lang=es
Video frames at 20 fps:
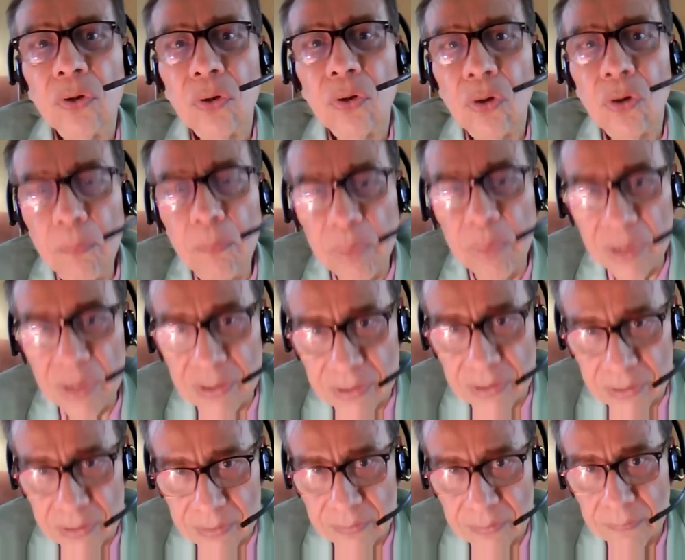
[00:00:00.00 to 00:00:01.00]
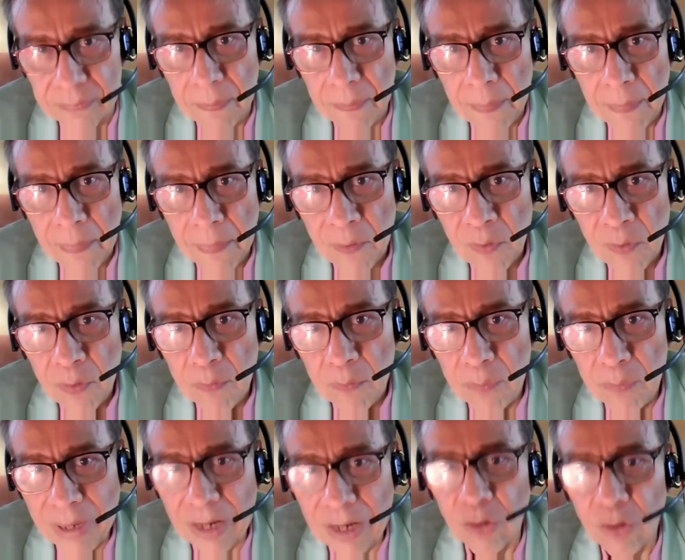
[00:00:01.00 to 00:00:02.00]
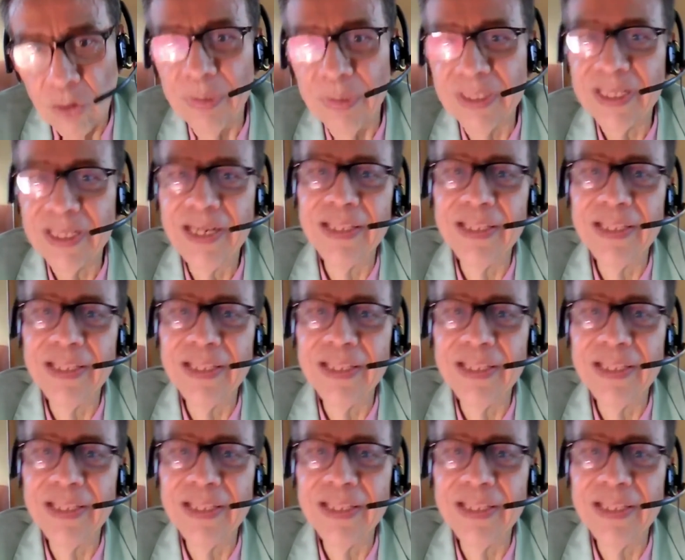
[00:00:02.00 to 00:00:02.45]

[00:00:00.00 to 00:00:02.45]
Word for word: cómplices para cometer